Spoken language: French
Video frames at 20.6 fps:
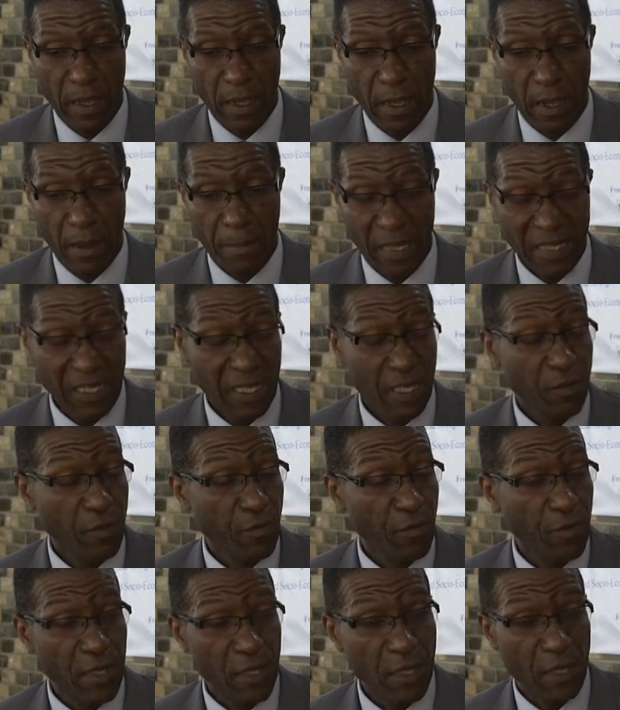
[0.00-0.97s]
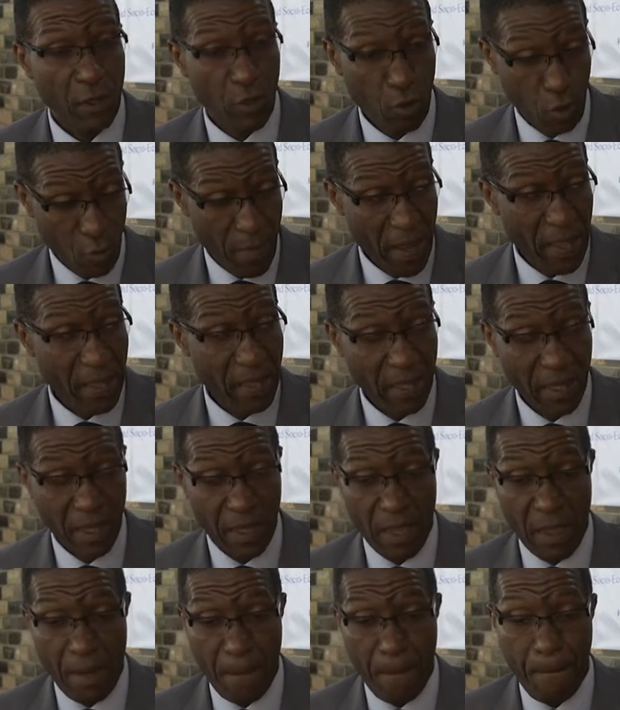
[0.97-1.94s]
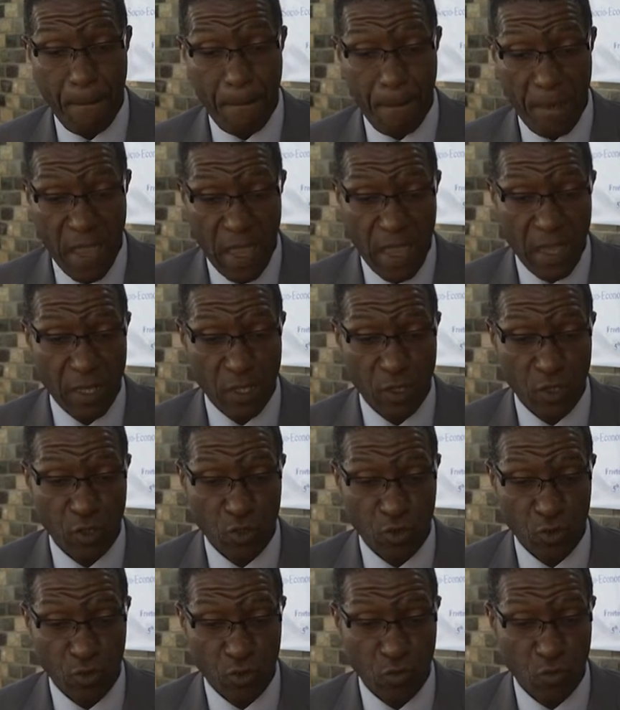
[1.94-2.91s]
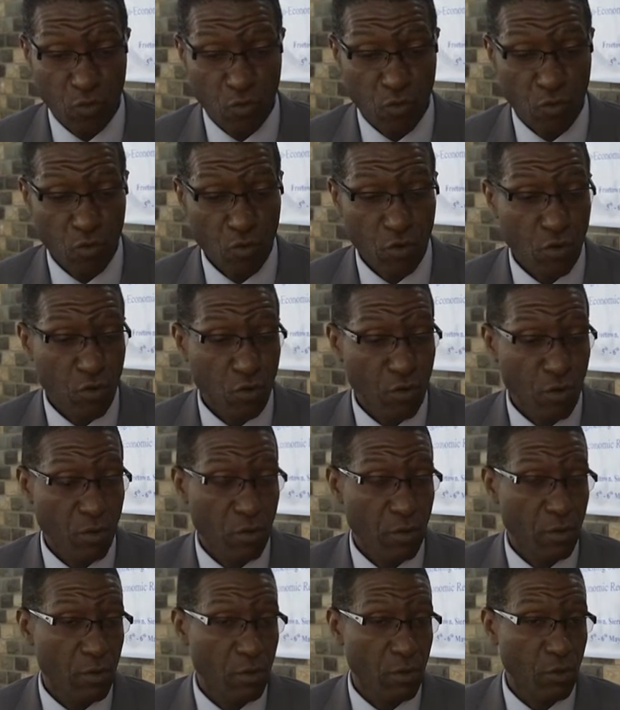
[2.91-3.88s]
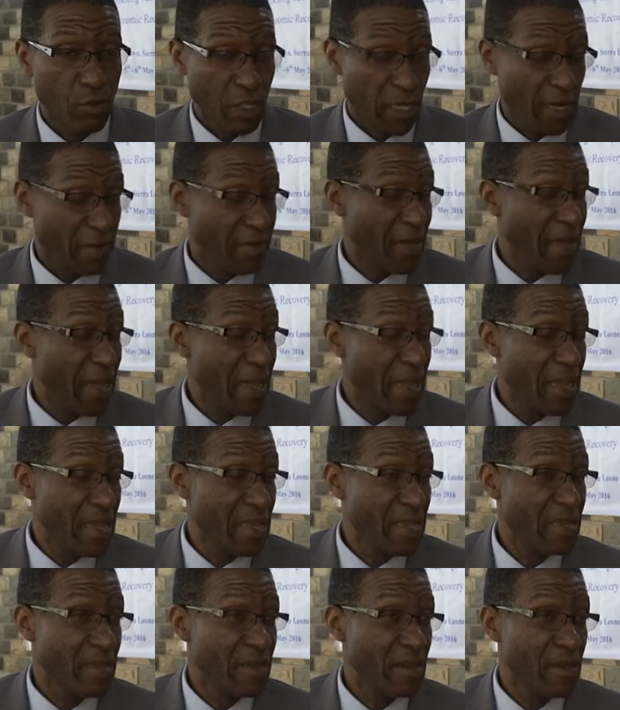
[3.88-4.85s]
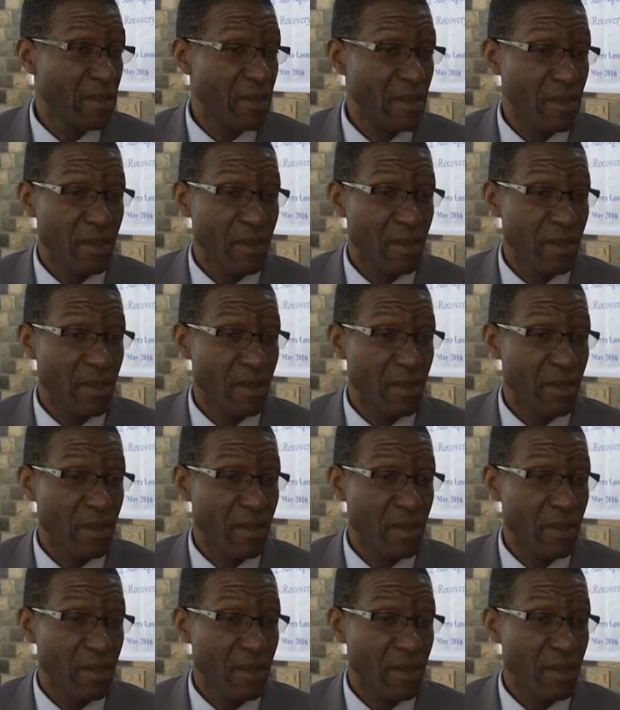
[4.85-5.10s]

en matière de vie humaine, mais surtout le travail,